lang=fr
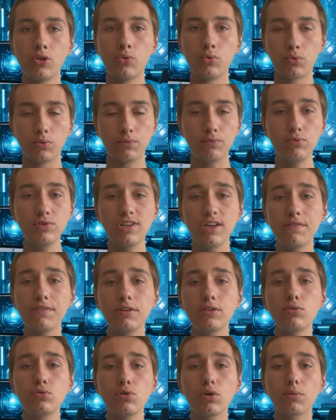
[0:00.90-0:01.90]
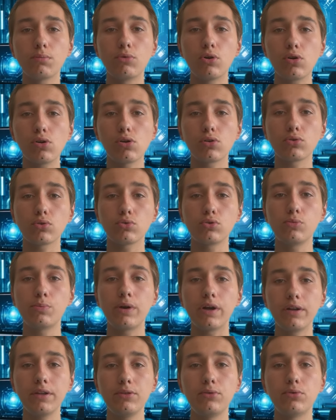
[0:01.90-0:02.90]
Donc vous avez sûrement entendu
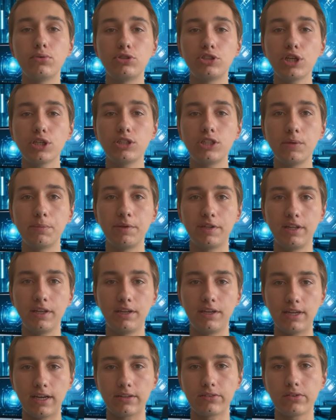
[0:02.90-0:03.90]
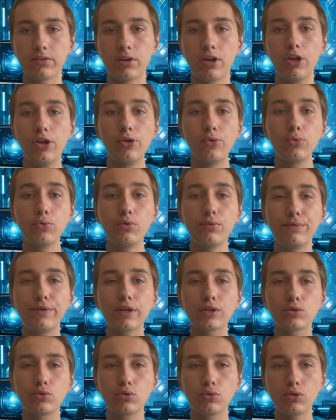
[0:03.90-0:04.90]
parler de ChatGPT 4, une
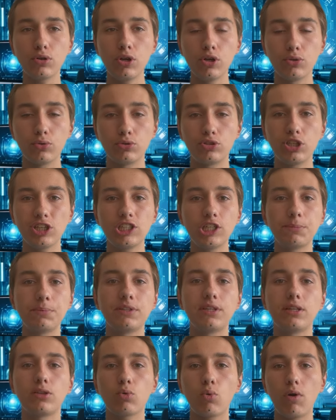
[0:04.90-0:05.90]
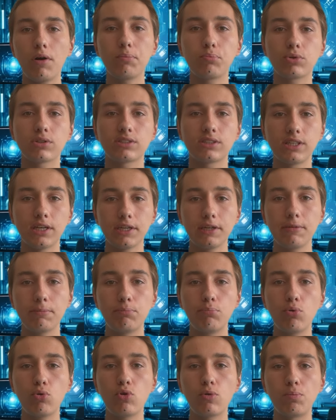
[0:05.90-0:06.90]
version de ChatGPT 3.5
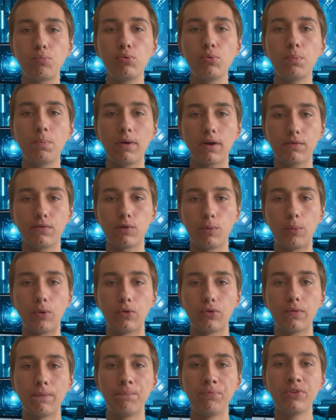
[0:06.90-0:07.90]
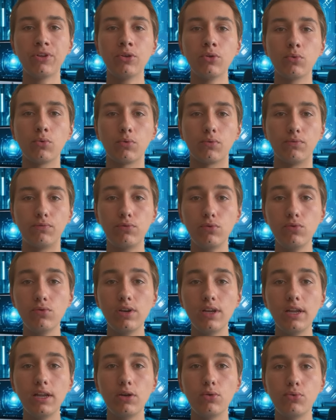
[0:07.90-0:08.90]
beaucoup plus performante. vous
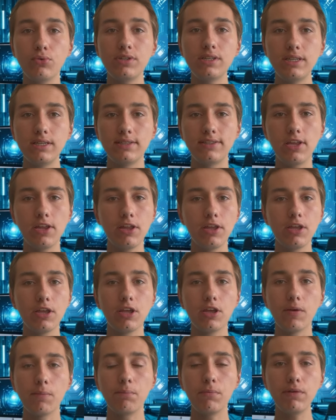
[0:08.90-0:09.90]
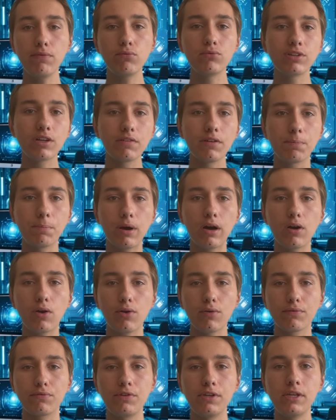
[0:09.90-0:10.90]
voulez l'utiliser, mais vous n'avez pas
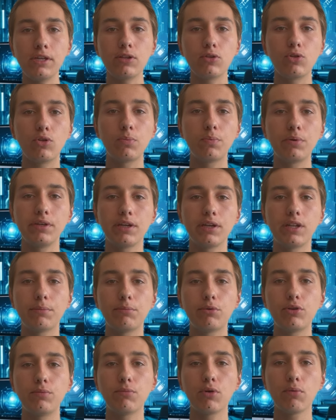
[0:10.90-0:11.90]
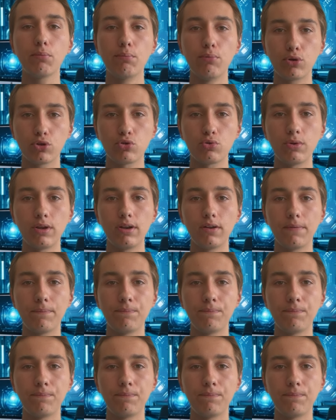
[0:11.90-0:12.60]
envie de payer un abonnement mensuel.